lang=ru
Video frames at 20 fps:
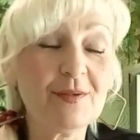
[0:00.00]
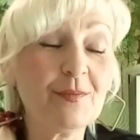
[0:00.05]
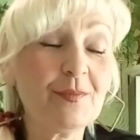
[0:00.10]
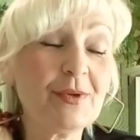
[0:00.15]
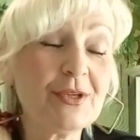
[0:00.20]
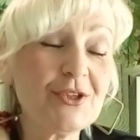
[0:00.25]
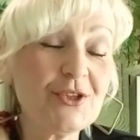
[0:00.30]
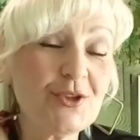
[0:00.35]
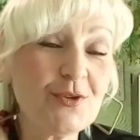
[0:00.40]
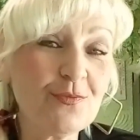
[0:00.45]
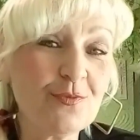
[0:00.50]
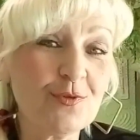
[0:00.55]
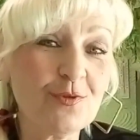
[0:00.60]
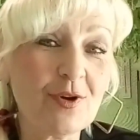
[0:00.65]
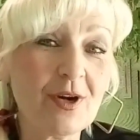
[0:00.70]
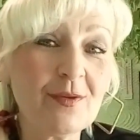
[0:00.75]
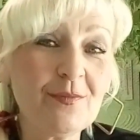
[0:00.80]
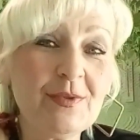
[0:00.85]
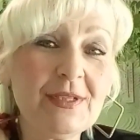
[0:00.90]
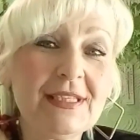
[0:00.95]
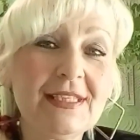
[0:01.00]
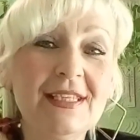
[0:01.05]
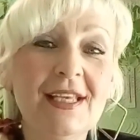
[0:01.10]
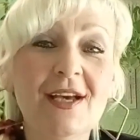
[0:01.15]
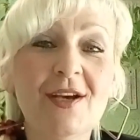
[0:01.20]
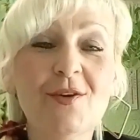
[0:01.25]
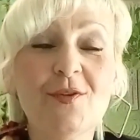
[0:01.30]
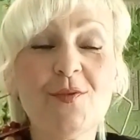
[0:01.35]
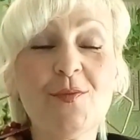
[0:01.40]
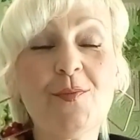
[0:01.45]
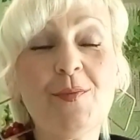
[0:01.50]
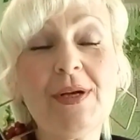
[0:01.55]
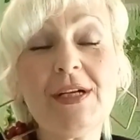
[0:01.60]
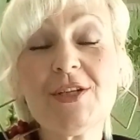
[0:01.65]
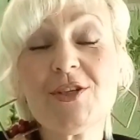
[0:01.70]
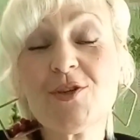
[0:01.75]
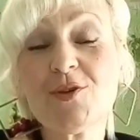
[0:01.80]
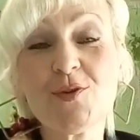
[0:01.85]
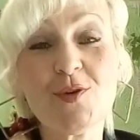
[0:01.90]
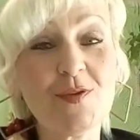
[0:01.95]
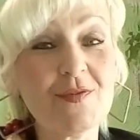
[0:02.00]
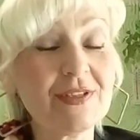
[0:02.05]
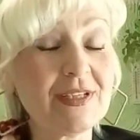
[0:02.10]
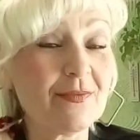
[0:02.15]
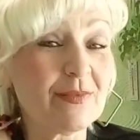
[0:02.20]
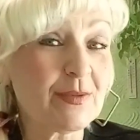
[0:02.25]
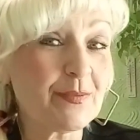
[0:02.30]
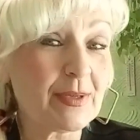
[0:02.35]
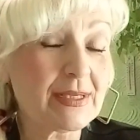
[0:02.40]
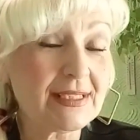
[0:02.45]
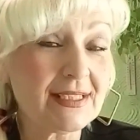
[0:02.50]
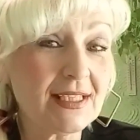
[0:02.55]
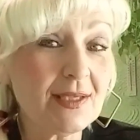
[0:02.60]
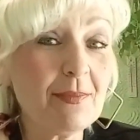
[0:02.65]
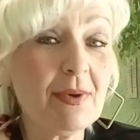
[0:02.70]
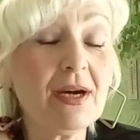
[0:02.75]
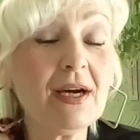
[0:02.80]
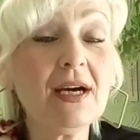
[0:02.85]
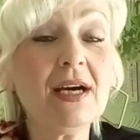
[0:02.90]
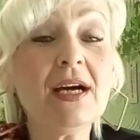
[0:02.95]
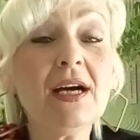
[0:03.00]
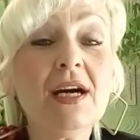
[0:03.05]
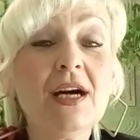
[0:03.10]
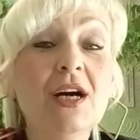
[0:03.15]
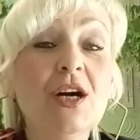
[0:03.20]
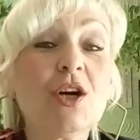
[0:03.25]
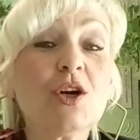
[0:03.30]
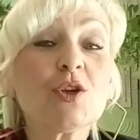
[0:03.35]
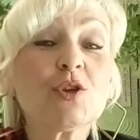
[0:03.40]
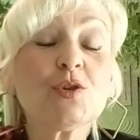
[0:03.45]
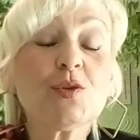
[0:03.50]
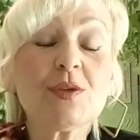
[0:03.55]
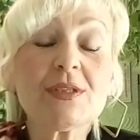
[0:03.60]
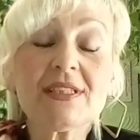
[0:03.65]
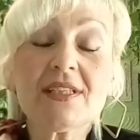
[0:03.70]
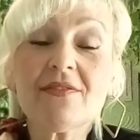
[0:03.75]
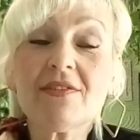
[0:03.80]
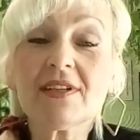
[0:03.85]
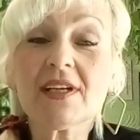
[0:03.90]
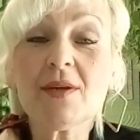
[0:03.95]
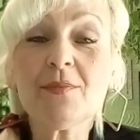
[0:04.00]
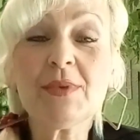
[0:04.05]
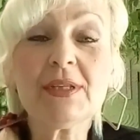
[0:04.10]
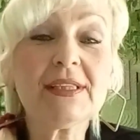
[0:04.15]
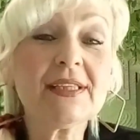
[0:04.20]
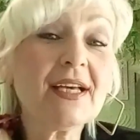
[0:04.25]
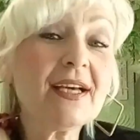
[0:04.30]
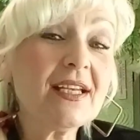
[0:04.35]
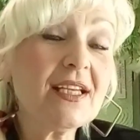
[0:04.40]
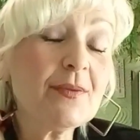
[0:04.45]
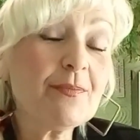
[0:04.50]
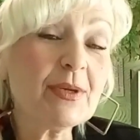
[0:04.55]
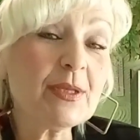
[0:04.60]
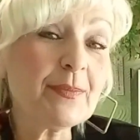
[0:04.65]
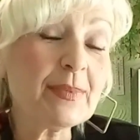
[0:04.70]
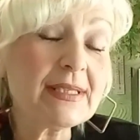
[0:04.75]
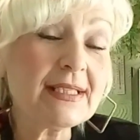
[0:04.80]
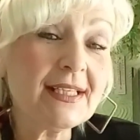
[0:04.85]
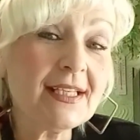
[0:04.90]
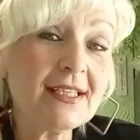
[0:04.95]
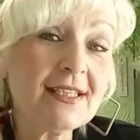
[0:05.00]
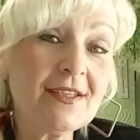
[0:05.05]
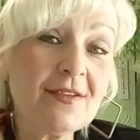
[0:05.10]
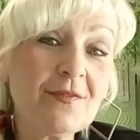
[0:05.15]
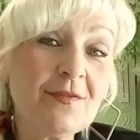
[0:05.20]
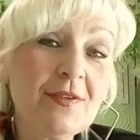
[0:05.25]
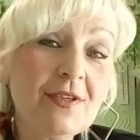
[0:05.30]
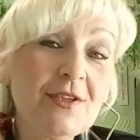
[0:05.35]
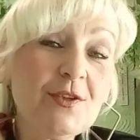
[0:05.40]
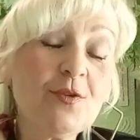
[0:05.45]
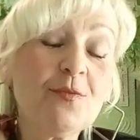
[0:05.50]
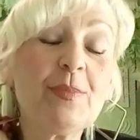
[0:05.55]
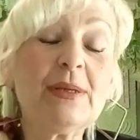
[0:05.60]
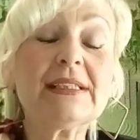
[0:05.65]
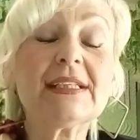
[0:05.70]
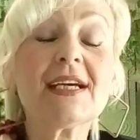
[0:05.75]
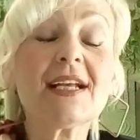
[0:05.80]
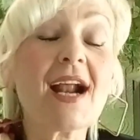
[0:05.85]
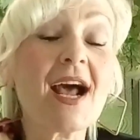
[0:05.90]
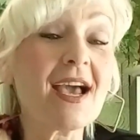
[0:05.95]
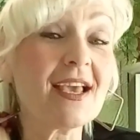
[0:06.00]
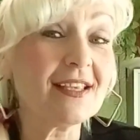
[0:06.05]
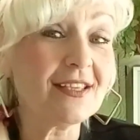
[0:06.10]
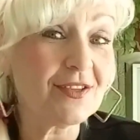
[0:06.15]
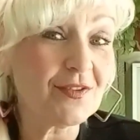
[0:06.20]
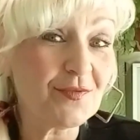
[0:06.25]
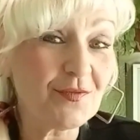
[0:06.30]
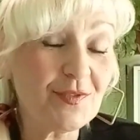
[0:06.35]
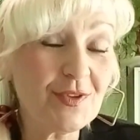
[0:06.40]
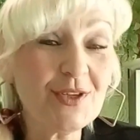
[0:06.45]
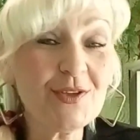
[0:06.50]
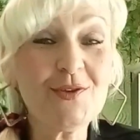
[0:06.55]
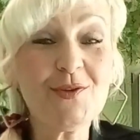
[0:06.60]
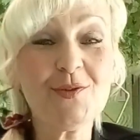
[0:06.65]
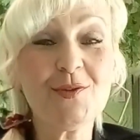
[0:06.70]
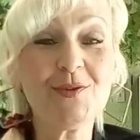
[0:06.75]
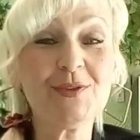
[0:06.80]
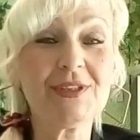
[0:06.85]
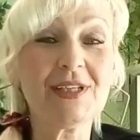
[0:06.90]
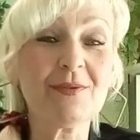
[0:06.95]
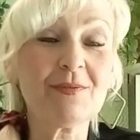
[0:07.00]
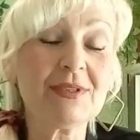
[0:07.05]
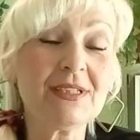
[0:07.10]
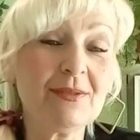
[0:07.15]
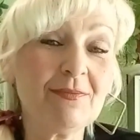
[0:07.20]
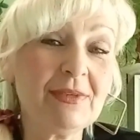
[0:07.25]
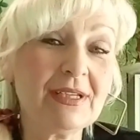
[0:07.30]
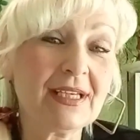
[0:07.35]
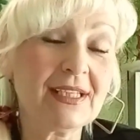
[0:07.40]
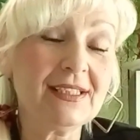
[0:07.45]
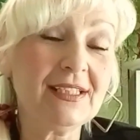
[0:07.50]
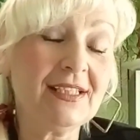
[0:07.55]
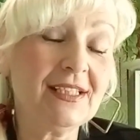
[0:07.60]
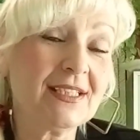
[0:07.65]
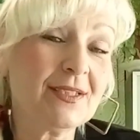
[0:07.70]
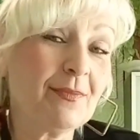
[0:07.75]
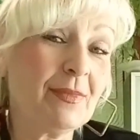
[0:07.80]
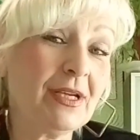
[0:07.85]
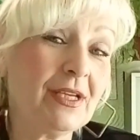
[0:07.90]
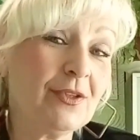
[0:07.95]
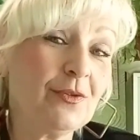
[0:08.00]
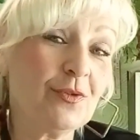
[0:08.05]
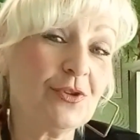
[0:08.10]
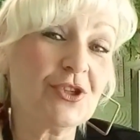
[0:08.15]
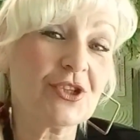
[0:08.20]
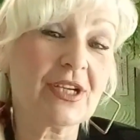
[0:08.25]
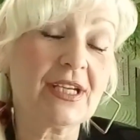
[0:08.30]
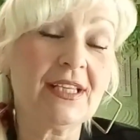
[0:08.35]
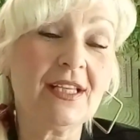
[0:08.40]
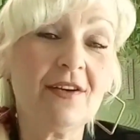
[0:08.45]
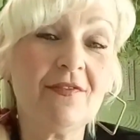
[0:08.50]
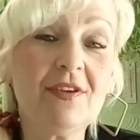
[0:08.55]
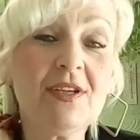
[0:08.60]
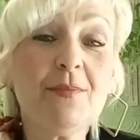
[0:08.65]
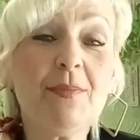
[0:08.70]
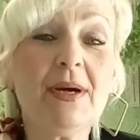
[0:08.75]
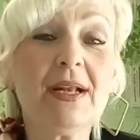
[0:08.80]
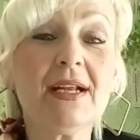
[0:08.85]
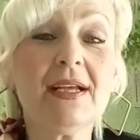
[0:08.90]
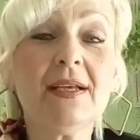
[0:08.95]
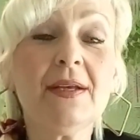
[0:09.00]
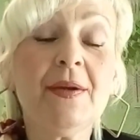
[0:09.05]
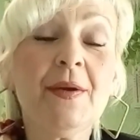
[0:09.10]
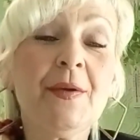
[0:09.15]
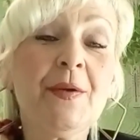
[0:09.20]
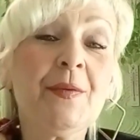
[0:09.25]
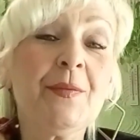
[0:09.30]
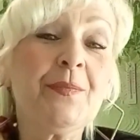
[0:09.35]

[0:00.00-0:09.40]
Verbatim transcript: Почему? Объясняю. Большое всем спасибо, кто оставил комментарий под последним видео, под крайним видео, там, где мы ходили с моей дочкой на выборы –